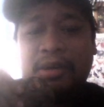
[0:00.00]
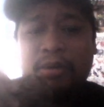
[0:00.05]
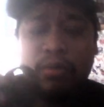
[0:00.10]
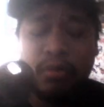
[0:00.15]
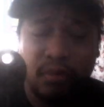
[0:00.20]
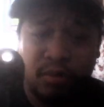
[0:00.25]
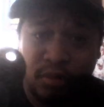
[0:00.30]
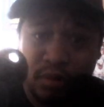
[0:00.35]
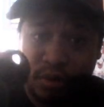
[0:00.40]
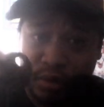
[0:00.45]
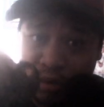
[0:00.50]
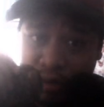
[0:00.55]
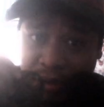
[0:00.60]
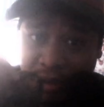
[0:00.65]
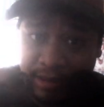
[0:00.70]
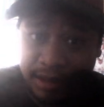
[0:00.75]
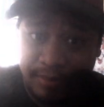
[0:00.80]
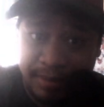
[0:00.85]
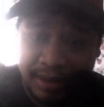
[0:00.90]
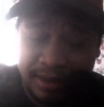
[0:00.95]
Kung gusto
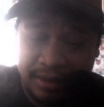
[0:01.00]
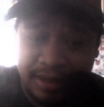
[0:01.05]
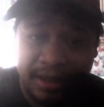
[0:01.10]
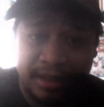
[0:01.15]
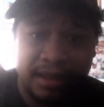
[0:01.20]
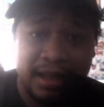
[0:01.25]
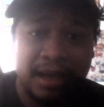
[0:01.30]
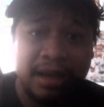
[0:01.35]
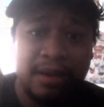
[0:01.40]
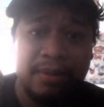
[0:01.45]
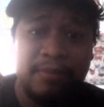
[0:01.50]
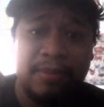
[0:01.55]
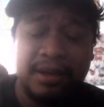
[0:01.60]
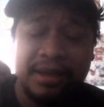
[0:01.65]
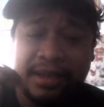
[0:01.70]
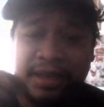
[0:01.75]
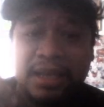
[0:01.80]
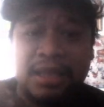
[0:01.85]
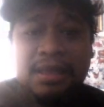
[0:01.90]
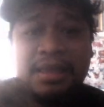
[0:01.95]
nyo lang naman din na
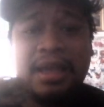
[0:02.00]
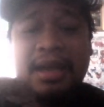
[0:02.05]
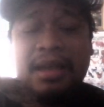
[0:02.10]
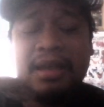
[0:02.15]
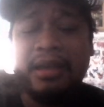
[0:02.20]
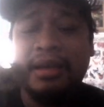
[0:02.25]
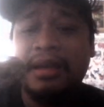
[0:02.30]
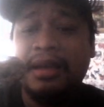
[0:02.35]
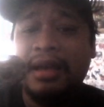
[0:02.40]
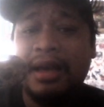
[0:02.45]
magkita,